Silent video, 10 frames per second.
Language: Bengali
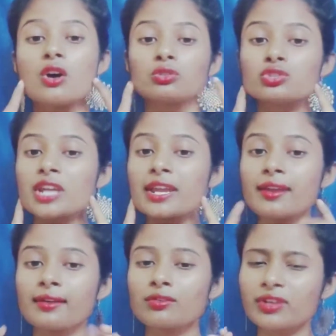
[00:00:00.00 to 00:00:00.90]
তো সেই
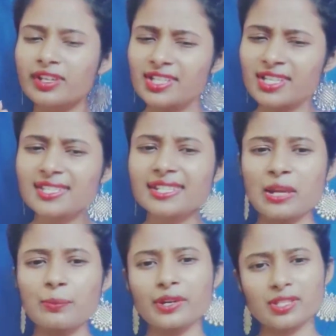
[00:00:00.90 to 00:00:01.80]
হেয়ারগুলোকে জাস্ট
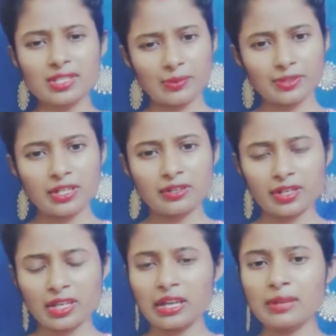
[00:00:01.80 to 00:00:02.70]
টেন পার্সেন্ট আমাদের এটা
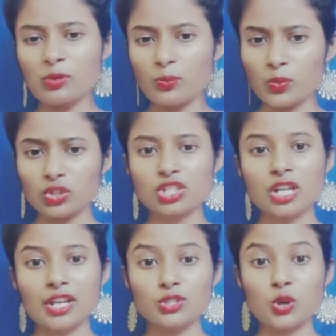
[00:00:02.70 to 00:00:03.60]
হেয়ার রিমুভ করতে
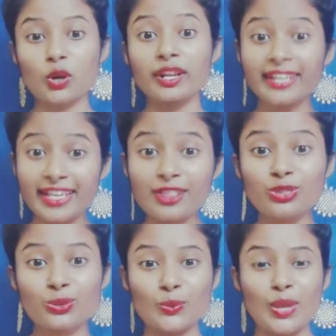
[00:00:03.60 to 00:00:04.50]
সাহায্য করে
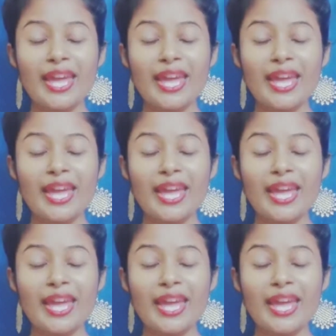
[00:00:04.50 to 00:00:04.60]
কিন্তু